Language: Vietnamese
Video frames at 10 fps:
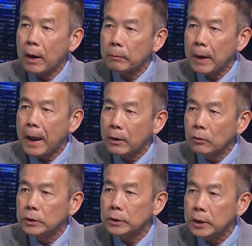hòa đang
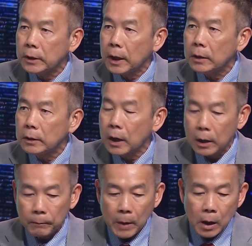có sự chia rẽ như
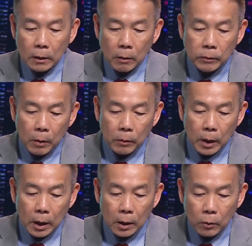thế. Thống đốc uh,
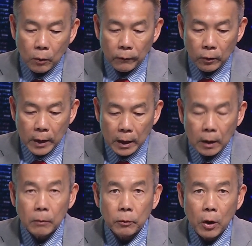của Florida là
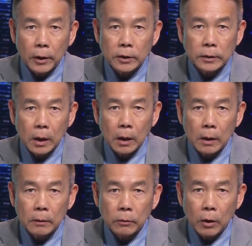ông Ron, De, uh,
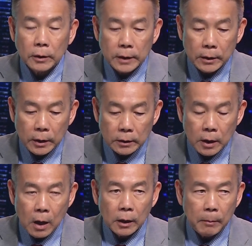à, Ron DeSantis
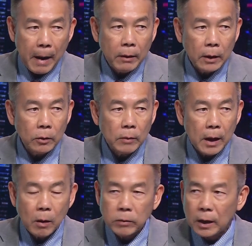thì bảo rằng chúng ta
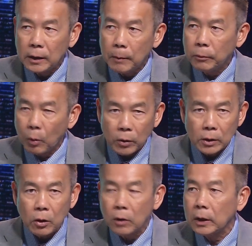không thể tiếp tục cứ
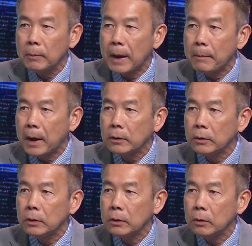cho tiền mãi mãi cho
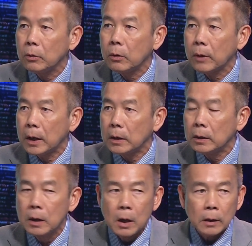cho Ukraine
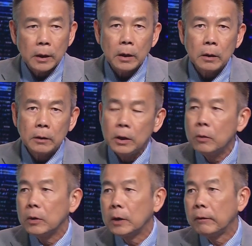được. Thì
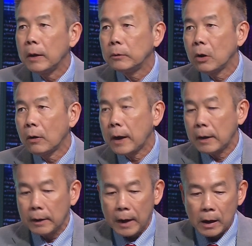nhiều người phải cho rằng
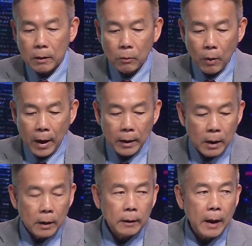là đảng Cộng hòa
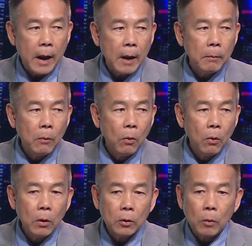đang
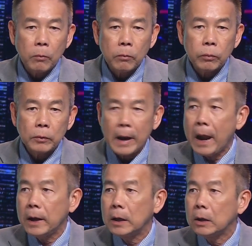muốn rút
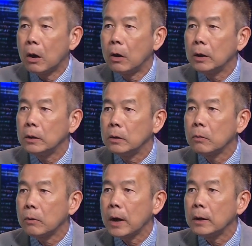chạy khỏi
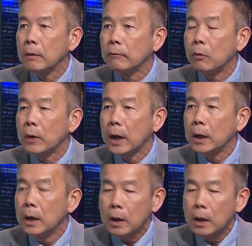Ukraine trong vụ này.